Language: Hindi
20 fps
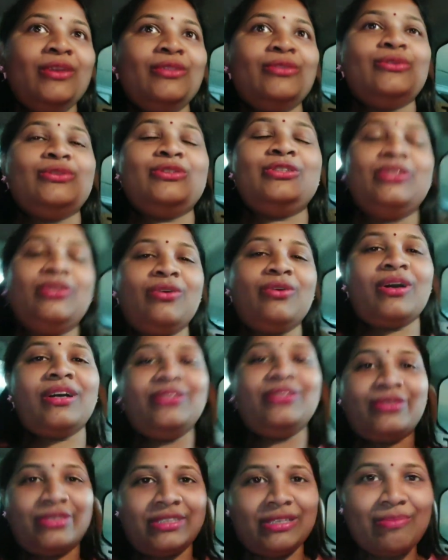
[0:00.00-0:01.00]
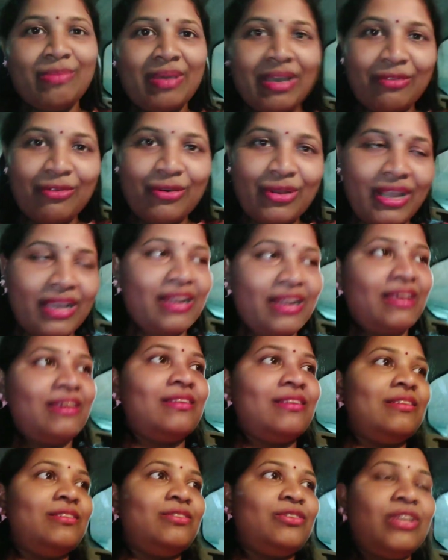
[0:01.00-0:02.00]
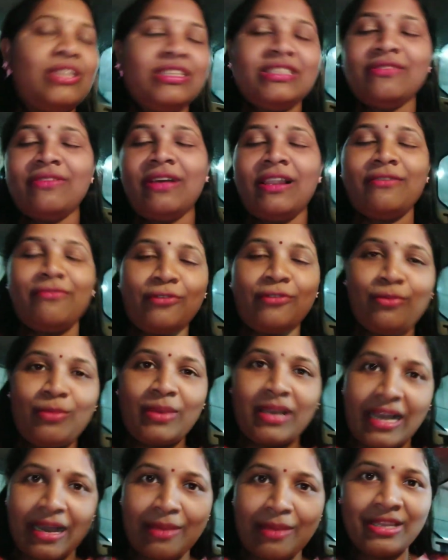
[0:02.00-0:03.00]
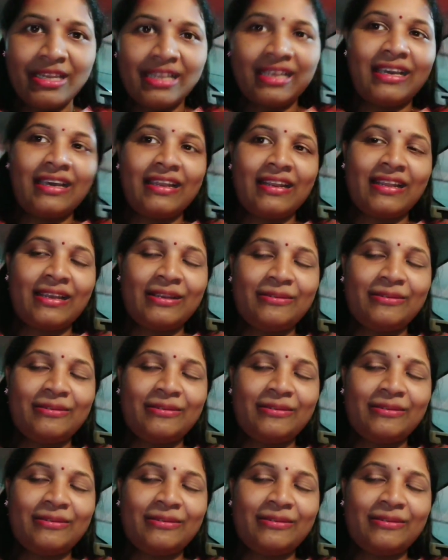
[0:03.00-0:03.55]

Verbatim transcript: तो जियो का जो सिम है वो रेगुलर थ्री वाले फ़ोन में काम ही नहीं कर रहा